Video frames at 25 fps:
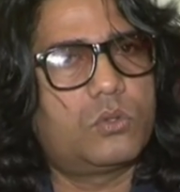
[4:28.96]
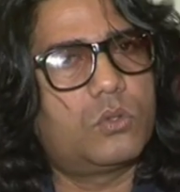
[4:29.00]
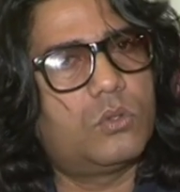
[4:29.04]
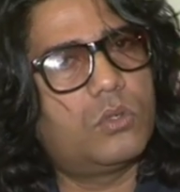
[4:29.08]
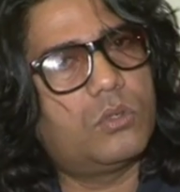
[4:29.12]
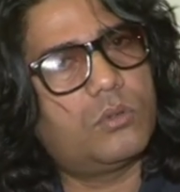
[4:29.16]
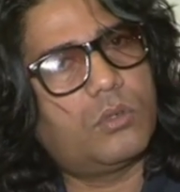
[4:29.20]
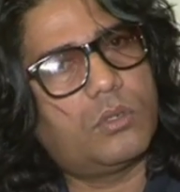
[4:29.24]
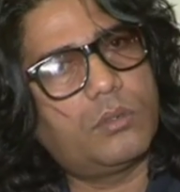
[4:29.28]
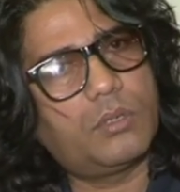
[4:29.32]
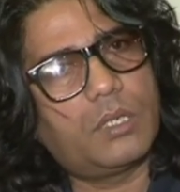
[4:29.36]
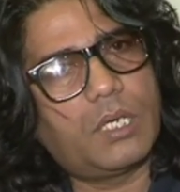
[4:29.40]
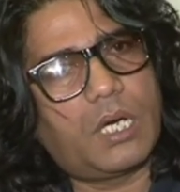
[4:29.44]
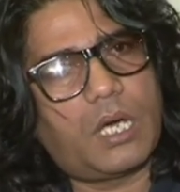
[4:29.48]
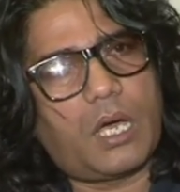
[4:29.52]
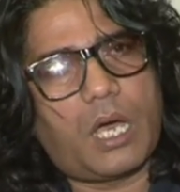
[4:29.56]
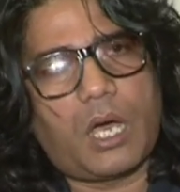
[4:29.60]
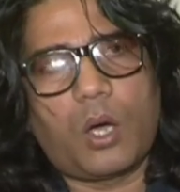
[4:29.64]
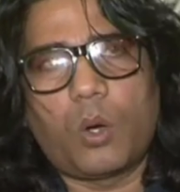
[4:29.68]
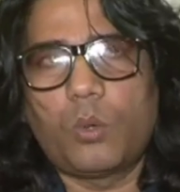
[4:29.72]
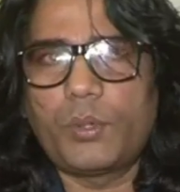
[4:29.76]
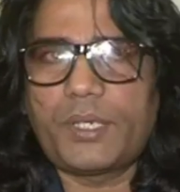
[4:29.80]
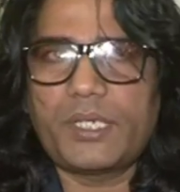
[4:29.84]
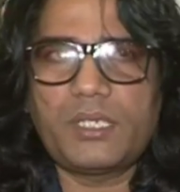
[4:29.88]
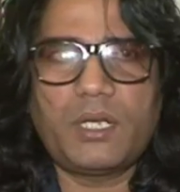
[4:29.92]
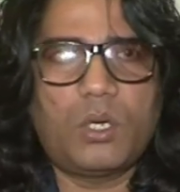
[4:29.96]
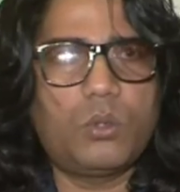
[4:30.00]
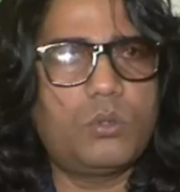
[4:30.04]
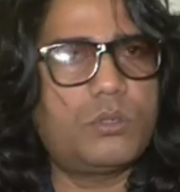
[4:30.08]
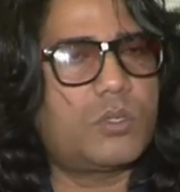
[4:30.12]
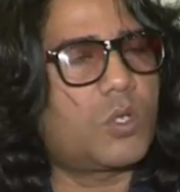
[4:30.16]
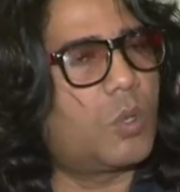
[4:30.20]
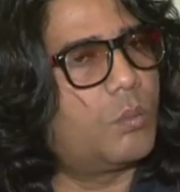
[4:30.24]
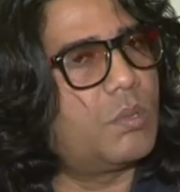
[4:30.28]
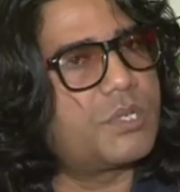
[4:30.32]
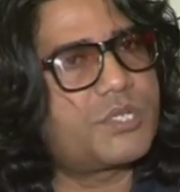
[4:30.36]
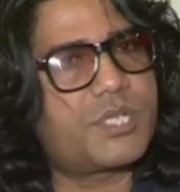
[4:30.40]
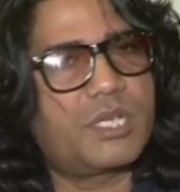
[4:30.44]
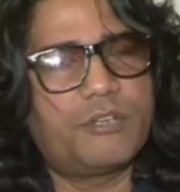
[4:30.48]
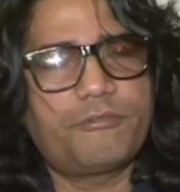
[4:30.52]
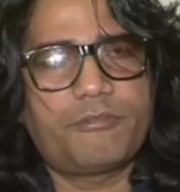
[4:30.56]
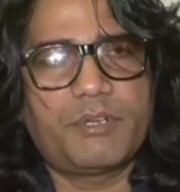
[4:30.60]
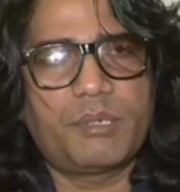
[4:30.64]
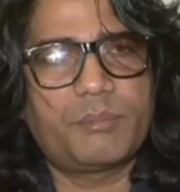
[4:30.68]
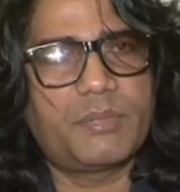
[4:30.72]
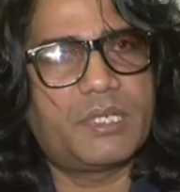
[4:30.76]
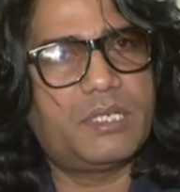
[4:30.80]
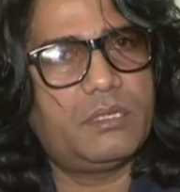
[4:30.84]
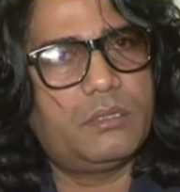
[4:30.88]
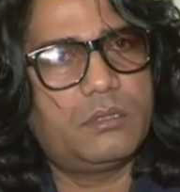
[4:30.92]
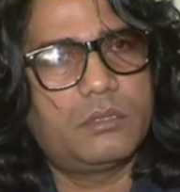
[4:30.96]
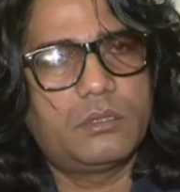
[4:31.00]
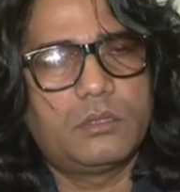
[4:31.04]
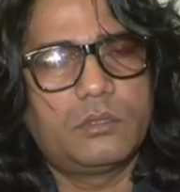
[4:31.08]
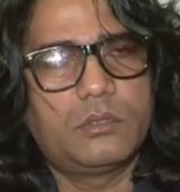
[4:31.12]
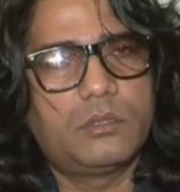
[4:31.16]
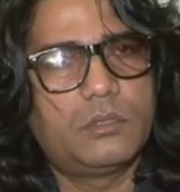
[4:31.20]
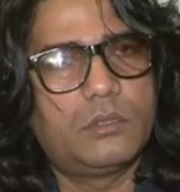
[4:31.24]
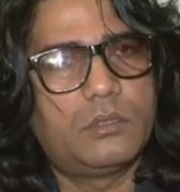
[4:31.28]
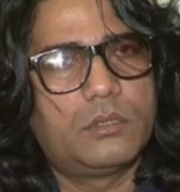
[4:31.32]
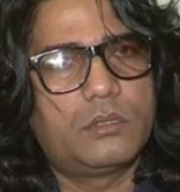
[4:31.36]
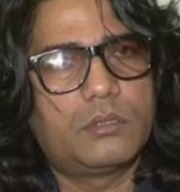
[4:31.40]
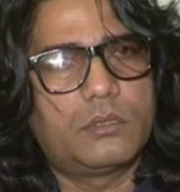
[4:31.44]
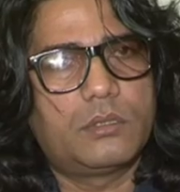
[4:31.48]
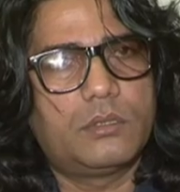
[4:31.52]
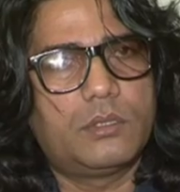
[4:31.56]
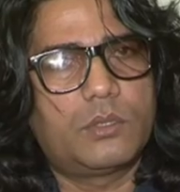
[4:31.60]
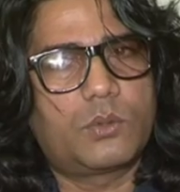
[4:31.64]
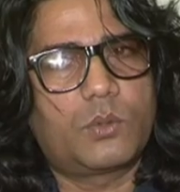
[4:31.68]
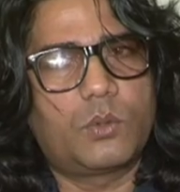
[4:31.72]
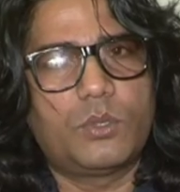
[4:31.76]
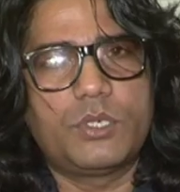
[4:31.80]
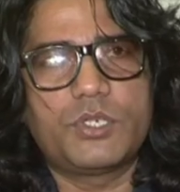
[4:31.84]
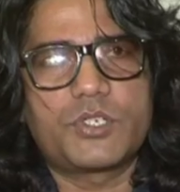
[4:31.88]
तो आउट एंड आउट कॉमर्शियल फिल्म है